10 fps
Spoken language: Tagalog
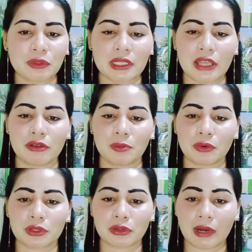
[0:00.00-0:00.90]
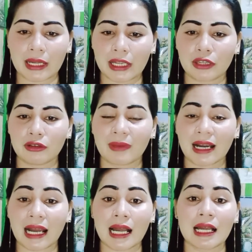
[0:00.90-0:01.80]
po sa inyong puso ang inyong
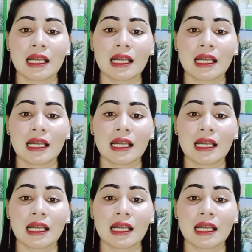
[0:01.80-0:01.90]
mga